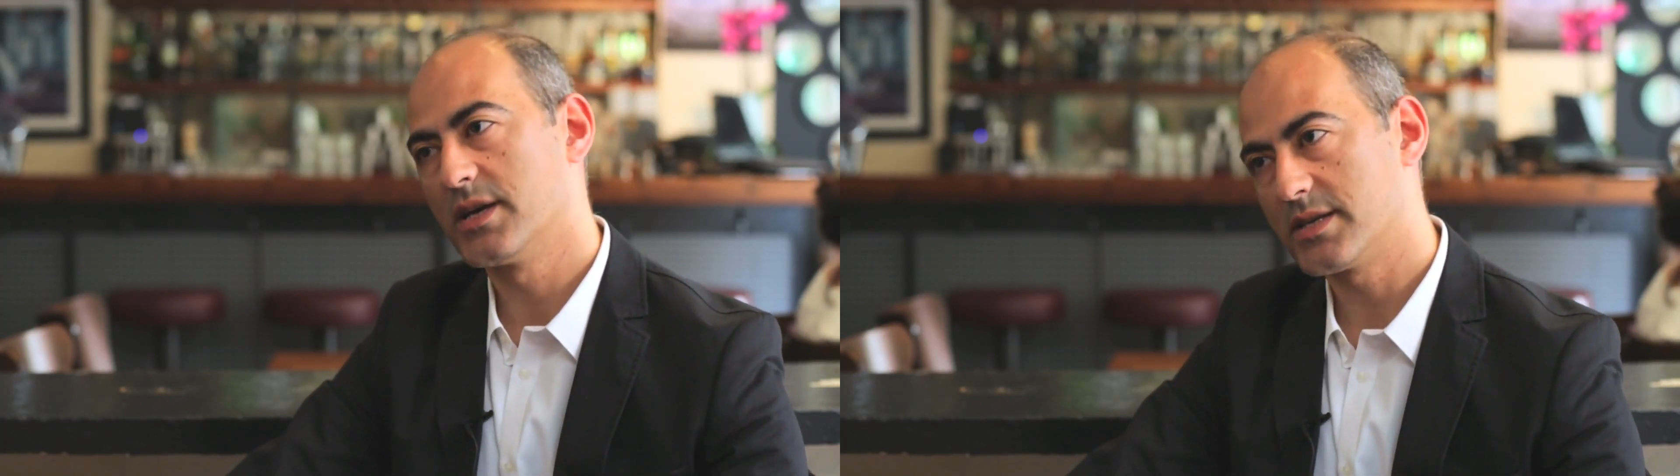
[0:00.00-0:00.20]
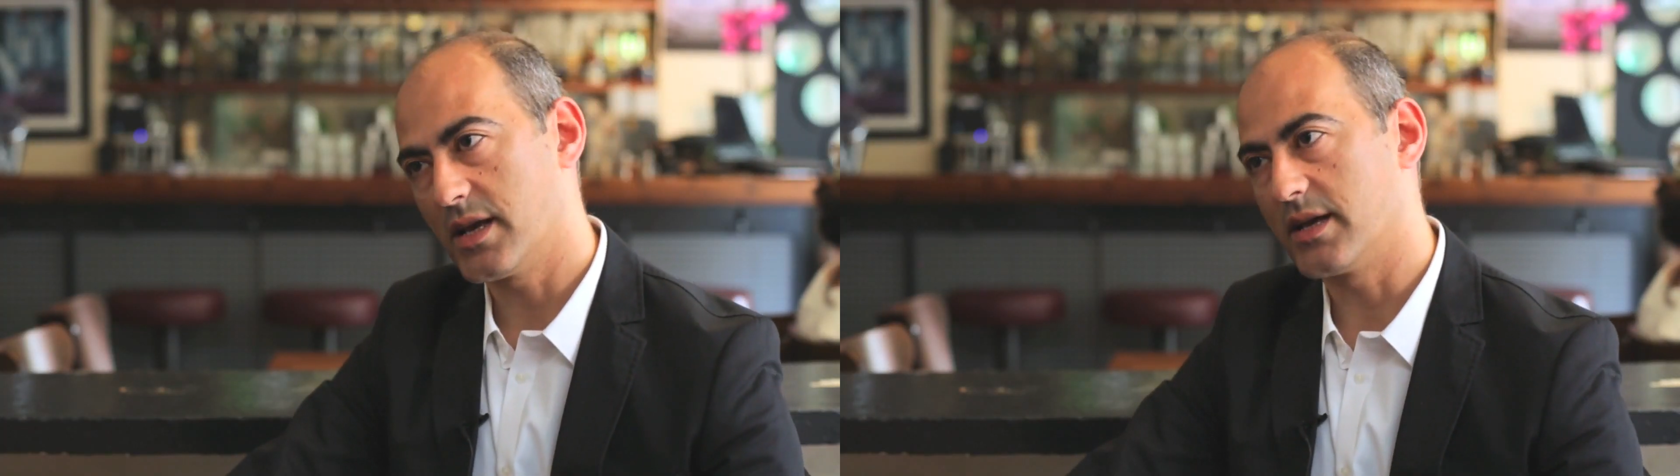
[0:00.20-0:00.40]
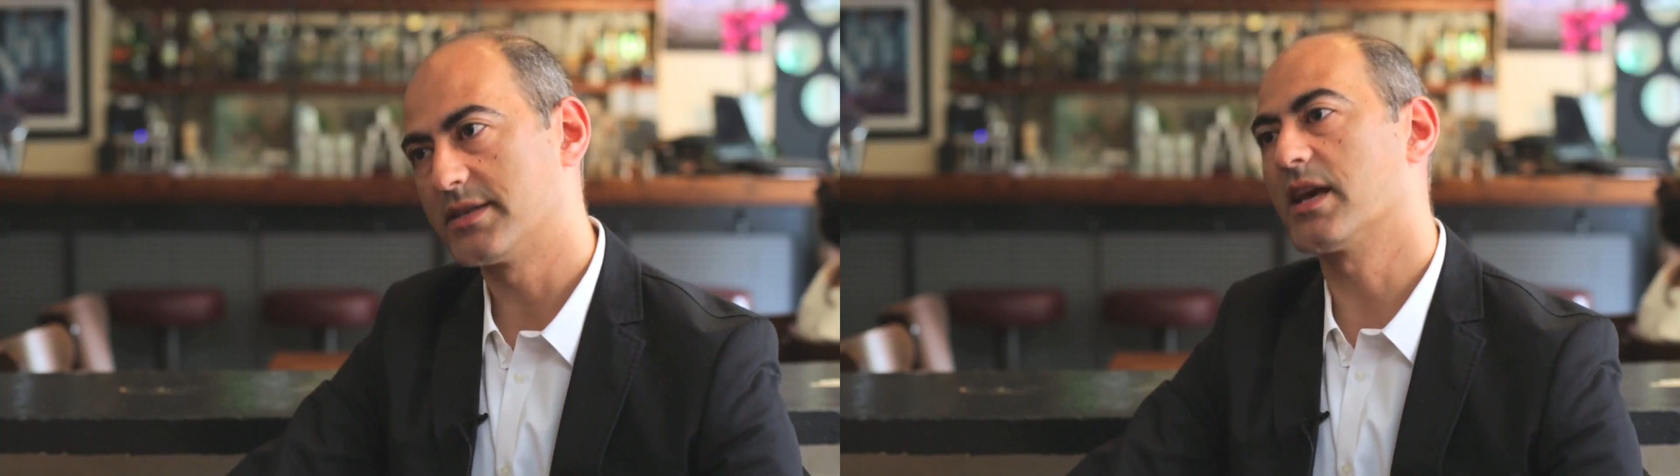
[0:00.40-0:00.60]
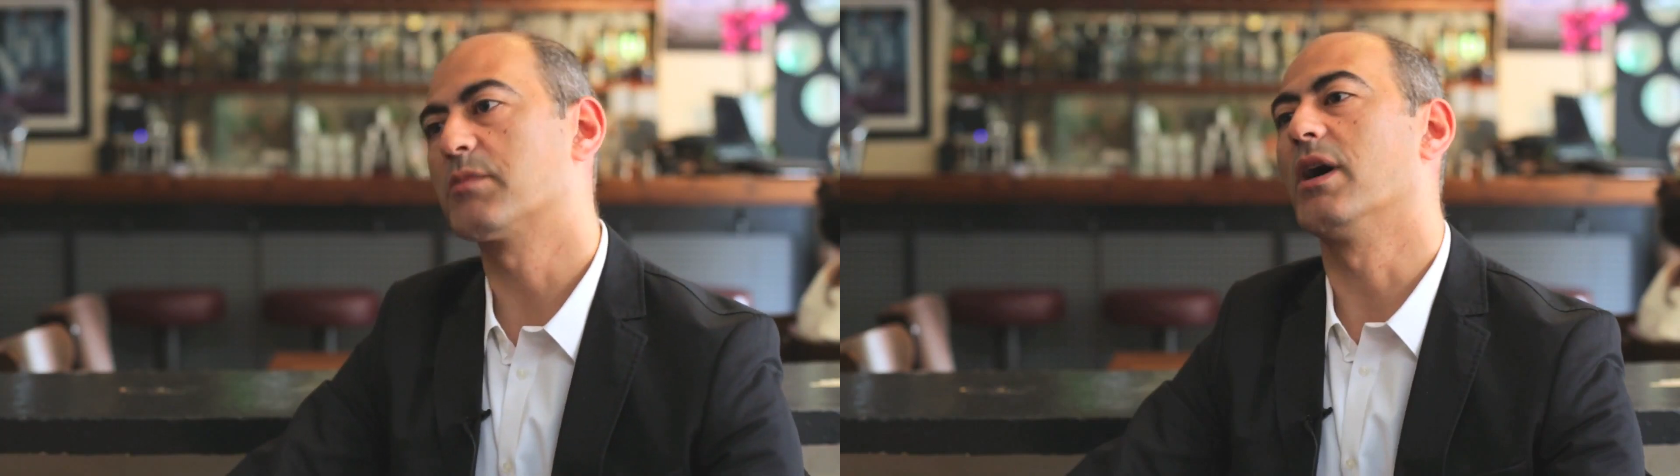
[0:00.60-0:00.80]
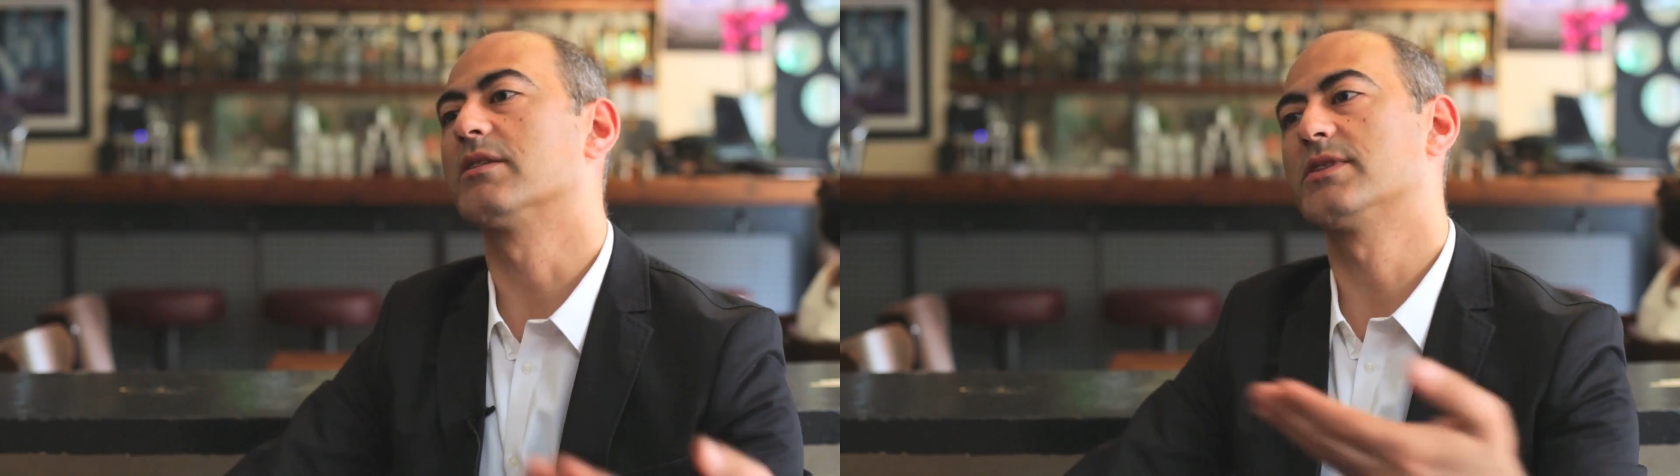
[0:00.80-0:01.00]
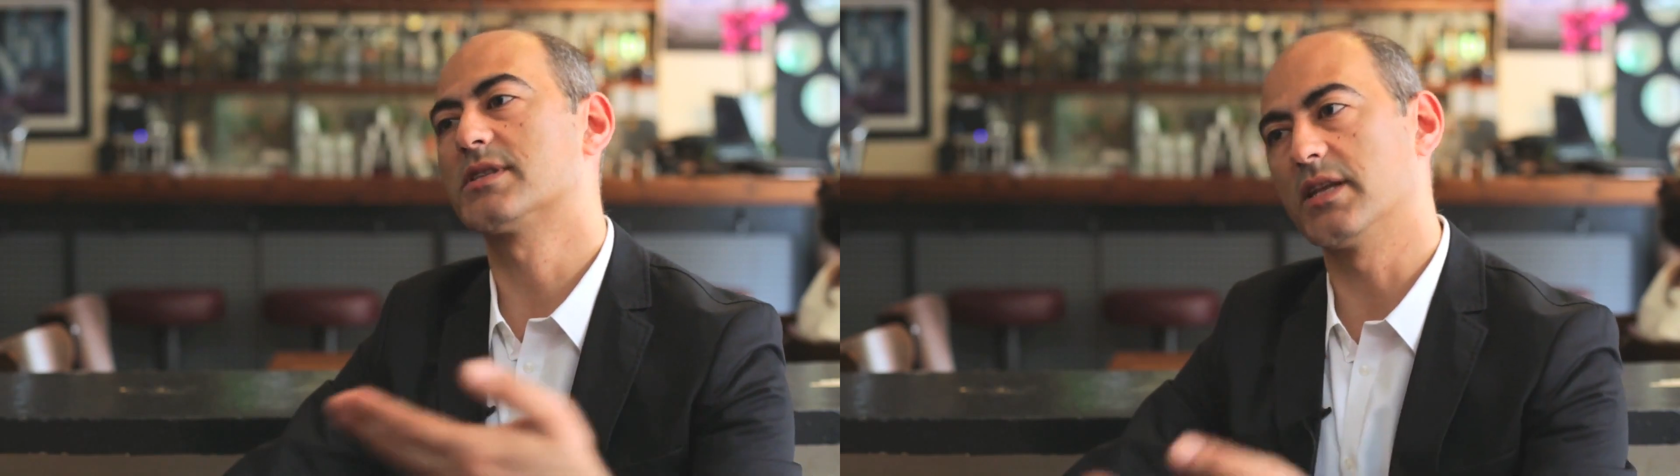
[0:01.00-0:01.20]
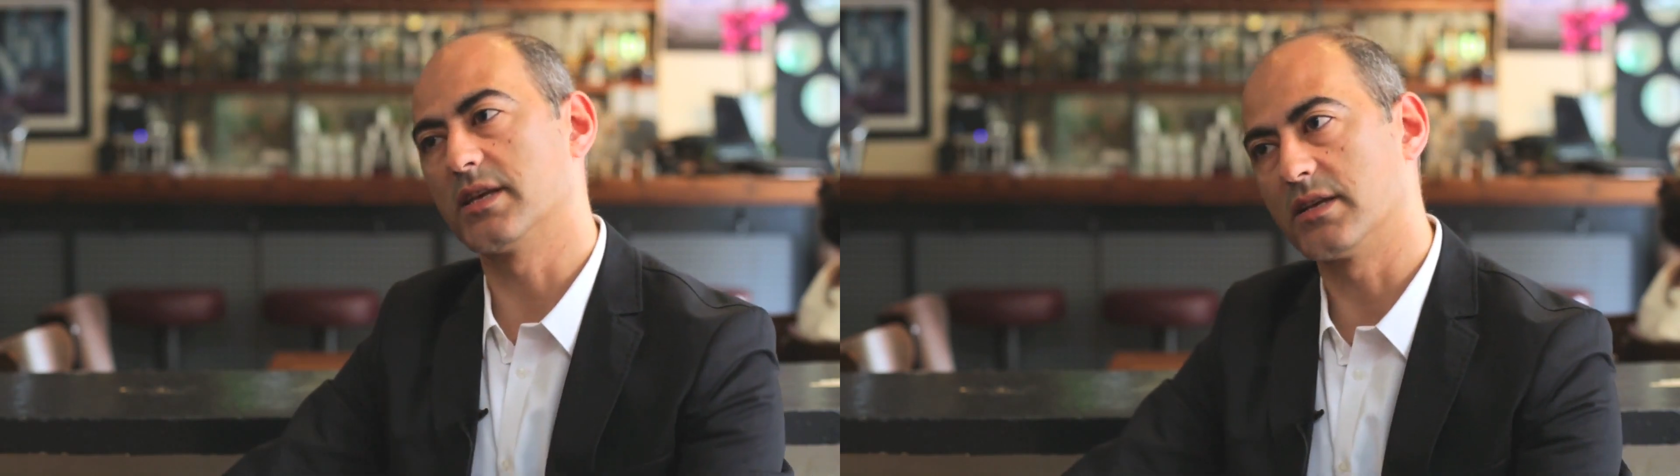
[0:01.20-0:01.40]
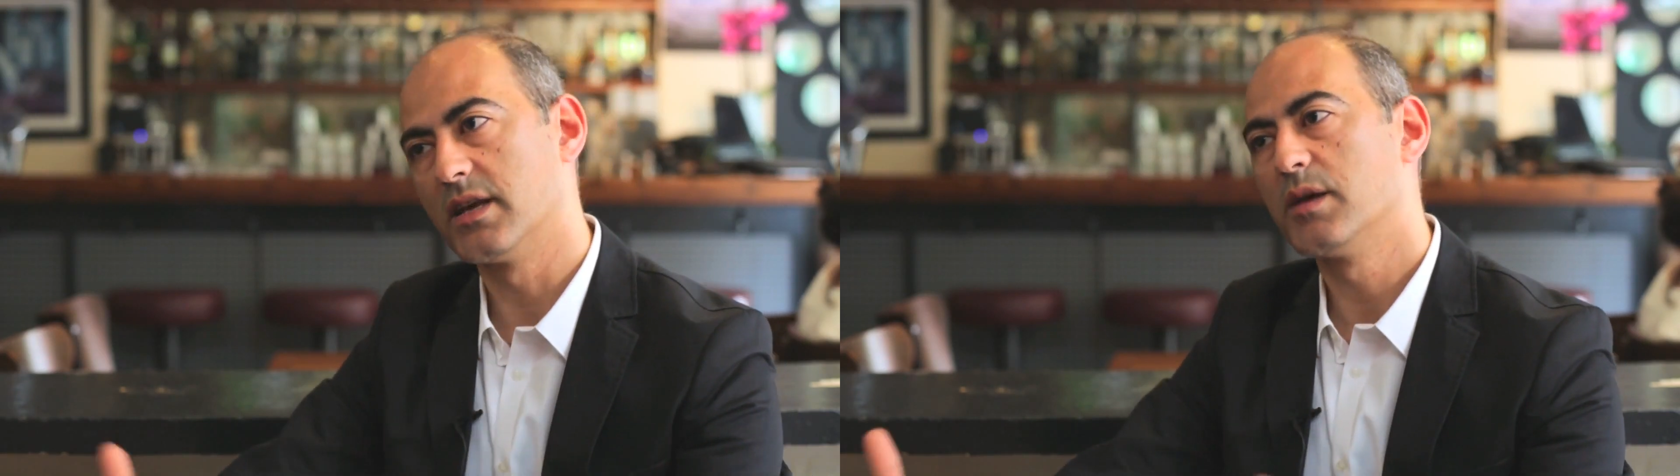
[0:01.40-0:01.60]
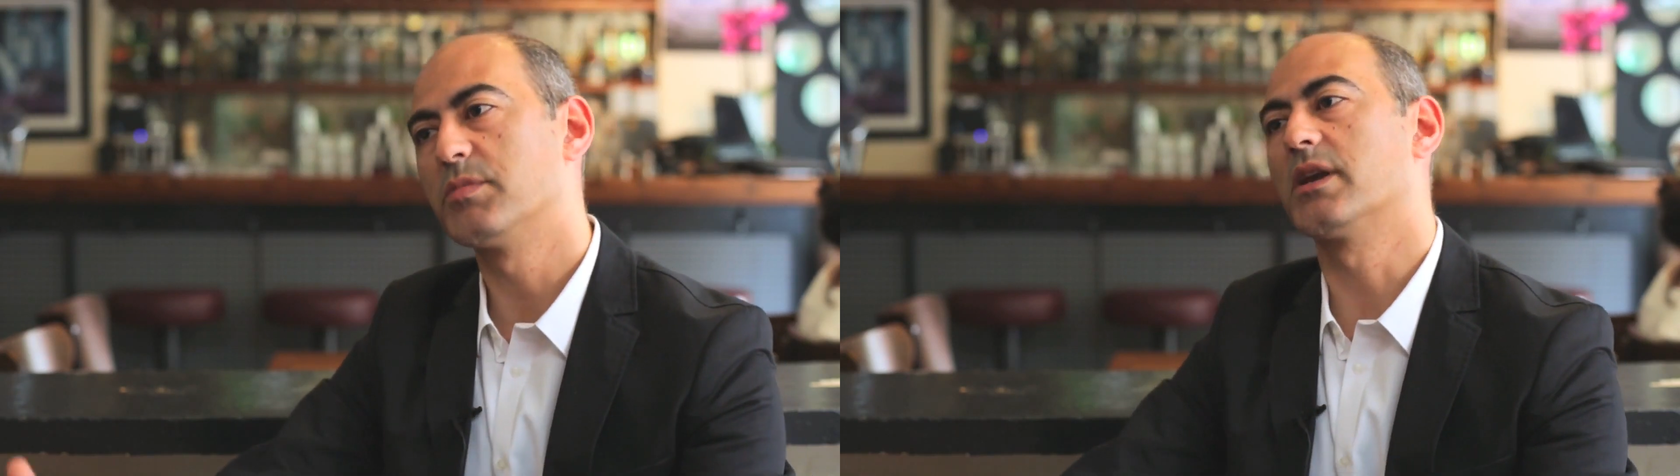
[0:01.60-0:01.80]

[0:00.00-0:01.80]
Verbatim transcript: işte tek malt viskilerin